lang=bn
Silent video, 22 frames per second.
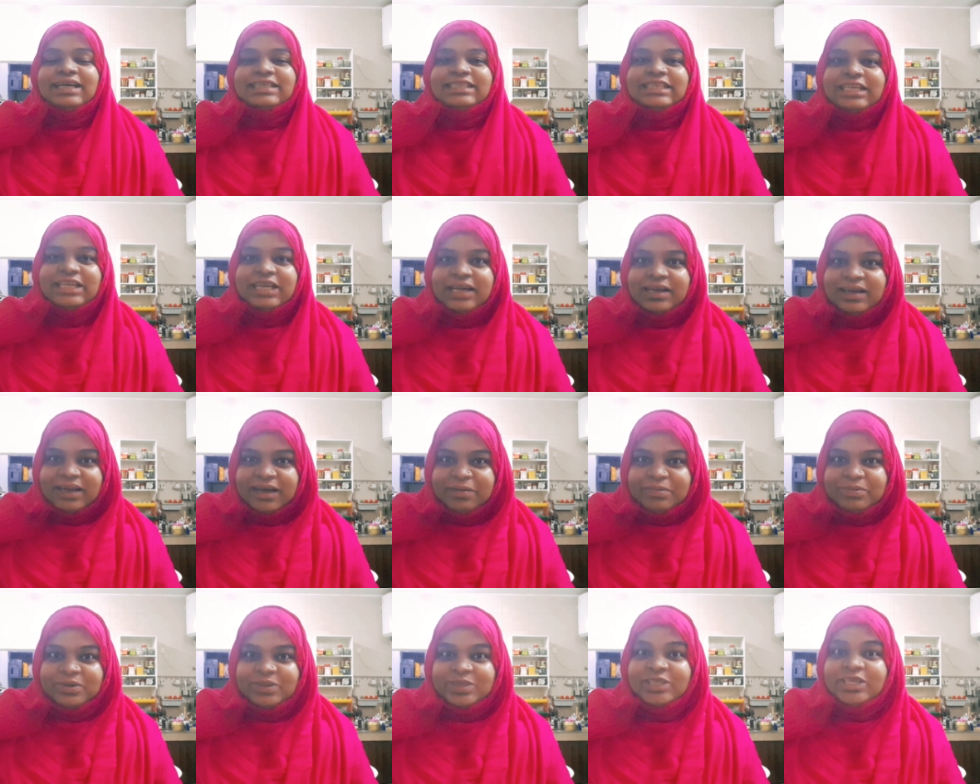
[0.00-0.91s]
সেটার
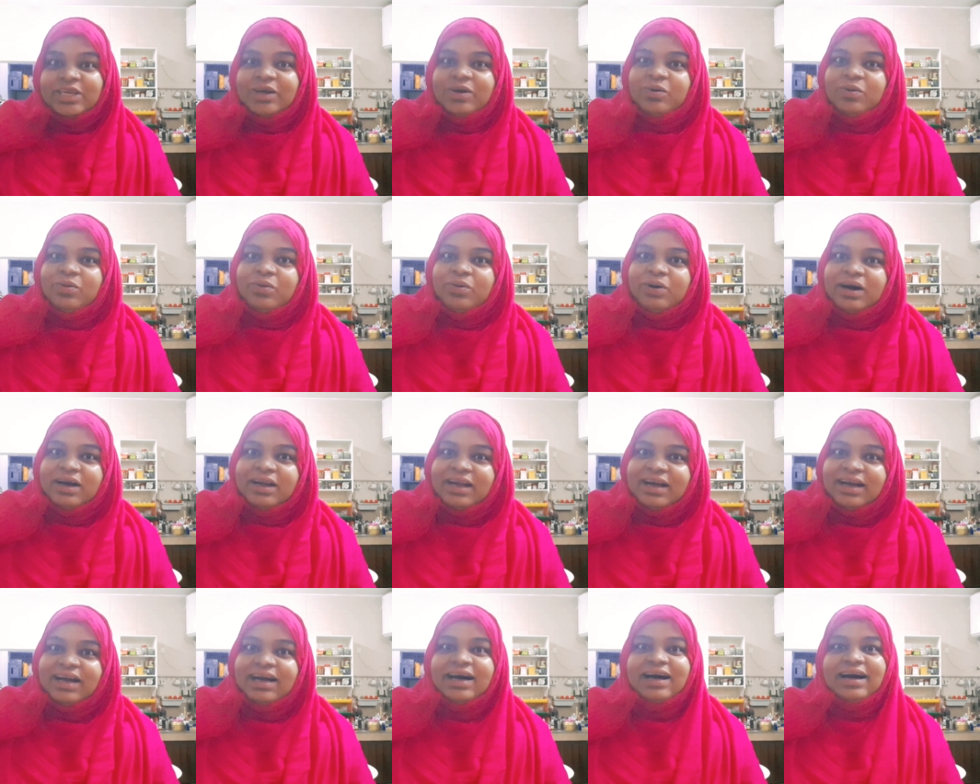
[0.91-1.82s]
নাম হচ্ছে
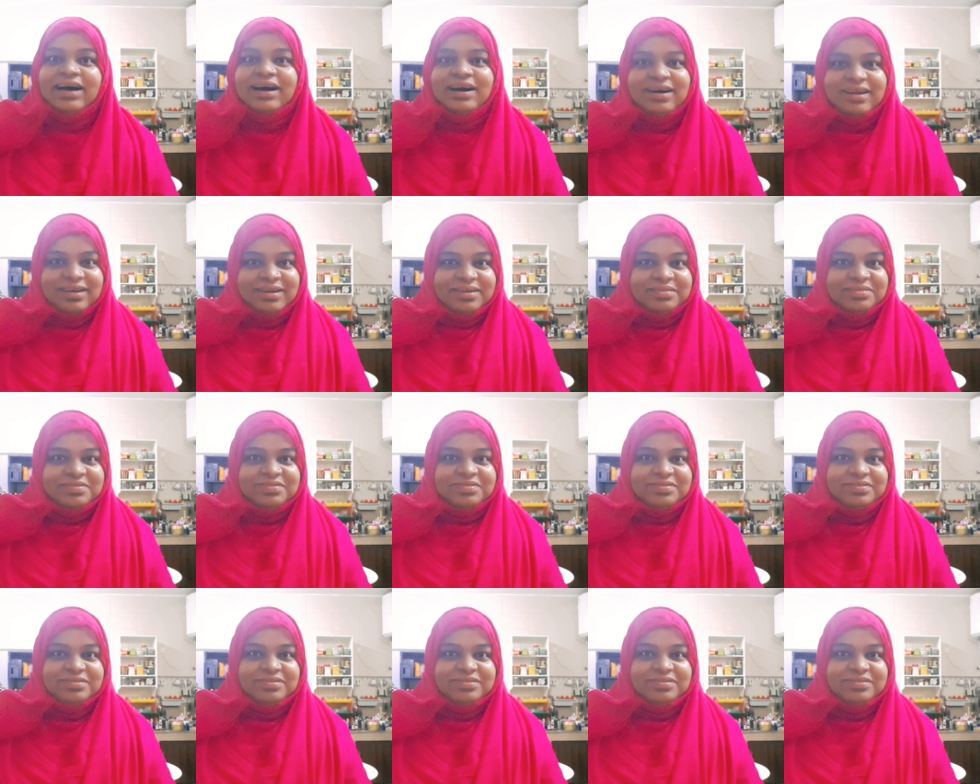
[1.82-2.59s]
ওয়ারাগা আনাফ